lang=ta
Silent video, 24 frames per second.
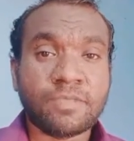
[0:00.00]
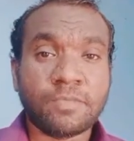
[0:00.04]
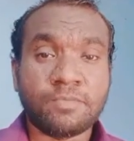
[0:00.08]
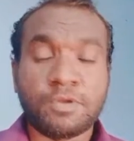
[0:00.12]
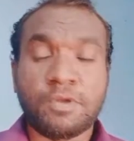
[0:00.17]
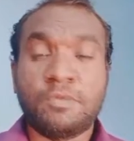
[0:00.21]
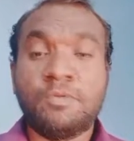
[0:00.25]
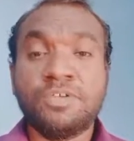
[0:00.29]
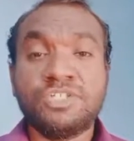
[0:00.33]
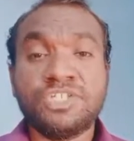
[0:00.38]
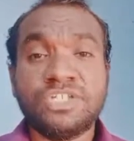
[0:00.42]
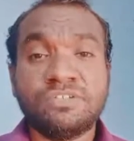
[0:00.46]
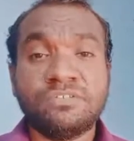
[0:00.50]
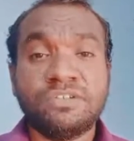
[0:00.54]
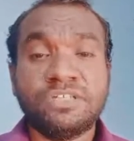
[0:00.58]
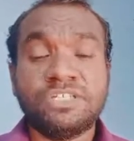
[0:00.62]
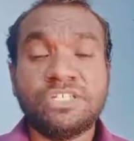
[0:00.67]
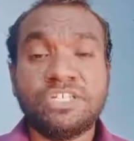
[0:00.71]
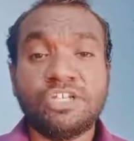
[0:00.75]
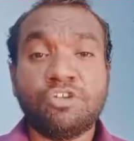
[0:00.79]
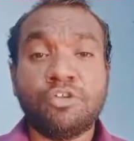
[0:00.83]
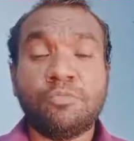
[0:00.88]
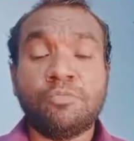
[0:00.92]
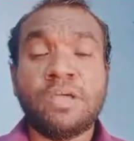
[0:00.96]
ப்ரொமோஷனுக்கு
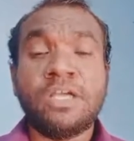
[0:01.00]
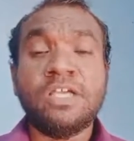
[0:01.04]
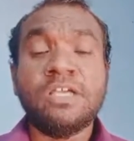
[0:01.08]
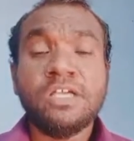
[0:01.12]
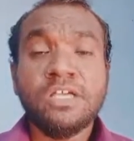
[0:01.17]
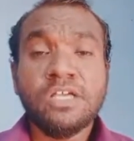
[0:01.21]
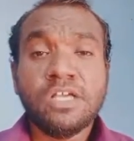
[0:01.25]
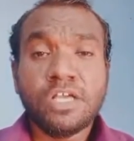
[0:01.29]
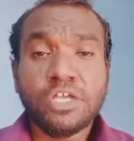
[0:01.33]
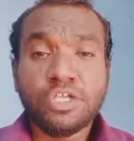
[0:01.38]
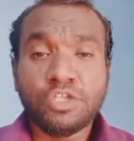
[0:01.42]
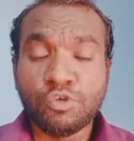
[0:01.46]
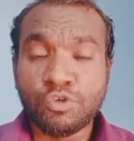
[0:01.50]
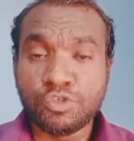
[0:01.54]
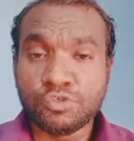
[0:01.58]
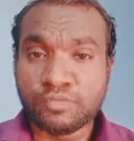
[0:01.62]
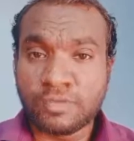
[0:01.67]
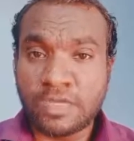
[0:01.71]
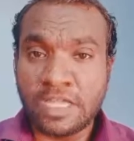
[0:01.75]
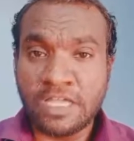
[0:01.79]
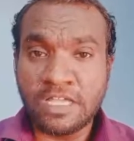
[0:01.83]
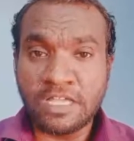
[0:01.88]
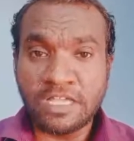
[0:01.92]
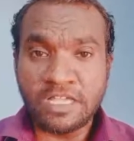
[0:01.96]
வந்துட்டு ரொம்ப
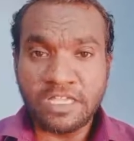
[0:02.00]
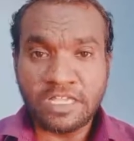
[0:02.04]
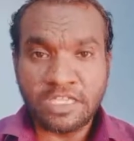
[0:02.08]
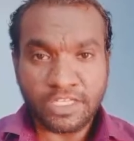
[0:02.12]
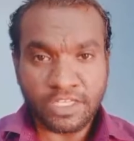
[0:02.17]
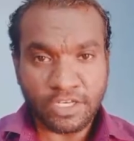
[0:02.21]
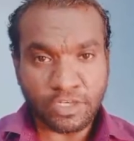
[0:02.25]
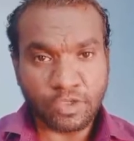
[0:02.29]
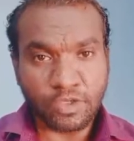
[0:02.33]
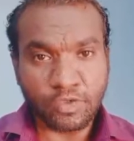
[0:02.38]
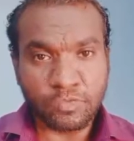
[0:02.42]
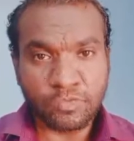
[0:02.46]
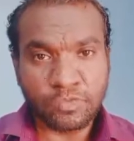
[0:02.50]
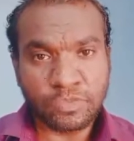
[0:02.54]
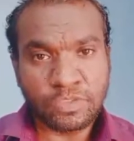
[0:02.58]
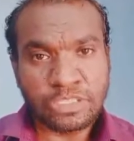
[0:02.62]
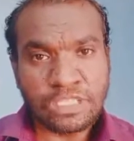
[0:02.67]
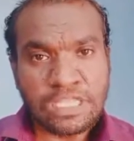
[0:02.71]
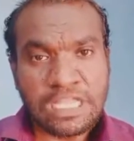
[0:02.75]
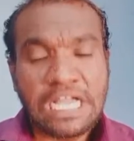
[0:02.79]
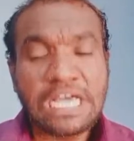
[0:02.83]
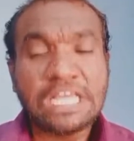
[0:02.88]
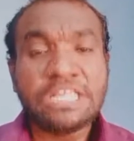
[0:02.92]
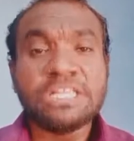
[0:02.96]
யூஸ்ஃபுல்லாக இருக்கும்
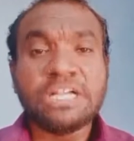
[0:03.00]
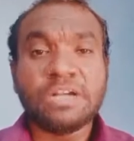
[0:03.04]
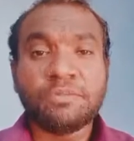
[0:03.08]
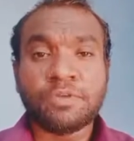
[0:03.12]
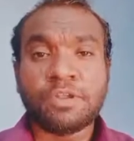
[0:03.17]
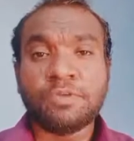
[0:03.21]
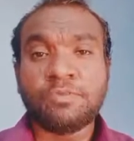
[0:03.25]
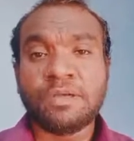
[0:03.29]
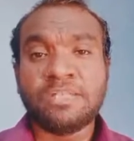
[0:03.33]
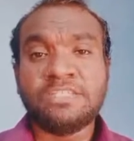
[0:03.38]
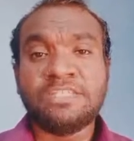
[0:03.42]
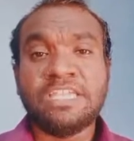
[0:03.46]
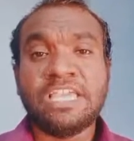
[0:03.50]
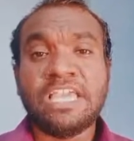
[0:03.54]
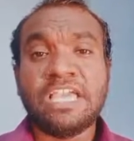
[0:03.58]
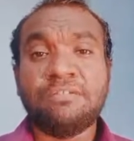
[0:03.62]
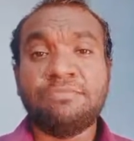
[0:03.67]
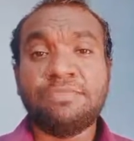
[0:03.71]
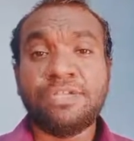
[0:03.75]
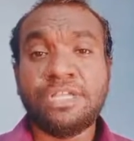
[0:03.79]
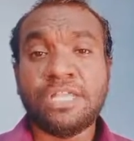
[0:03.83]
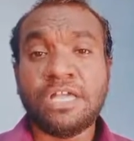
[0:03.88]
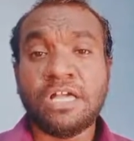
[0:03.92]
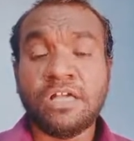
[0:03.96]
அதுக்கப்புறம் பார்த்தீங்க
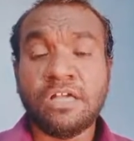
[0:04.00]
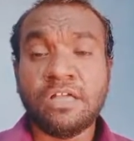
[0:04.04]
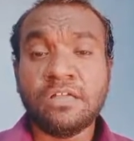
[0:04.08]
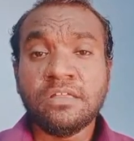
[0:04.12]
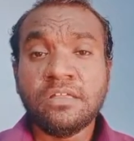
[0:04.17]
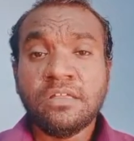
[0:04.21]
அப்படின்னா